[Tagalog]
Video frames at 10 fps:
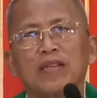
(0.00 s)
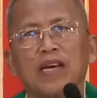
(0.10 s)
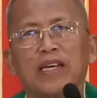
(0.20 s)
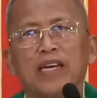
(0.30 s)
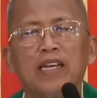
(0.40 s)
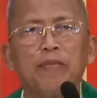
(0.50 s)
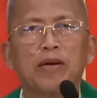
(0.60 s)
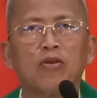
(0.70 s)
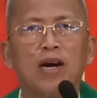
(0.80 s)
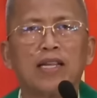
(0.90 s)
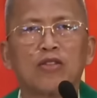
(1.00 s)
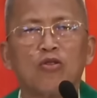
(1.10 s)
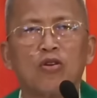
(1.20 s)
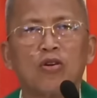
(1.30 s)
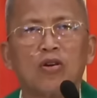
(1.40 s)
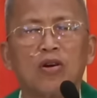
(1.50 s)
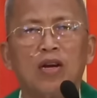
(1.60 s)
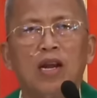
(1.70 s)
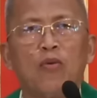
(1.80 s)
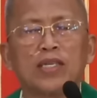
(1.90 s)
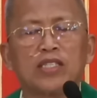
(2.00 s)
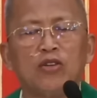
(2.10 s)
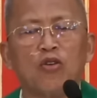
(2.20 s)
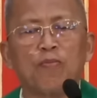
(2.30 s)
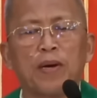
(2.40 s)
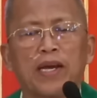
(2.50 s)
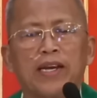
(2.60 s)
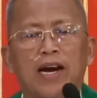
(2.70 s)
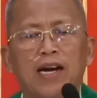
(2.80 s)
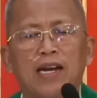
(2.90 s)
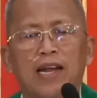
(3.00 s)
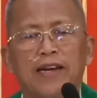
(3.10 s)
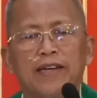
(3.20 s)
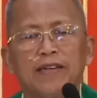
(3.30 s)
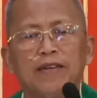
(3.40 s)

kay kini man atong lawas nong panginahanglan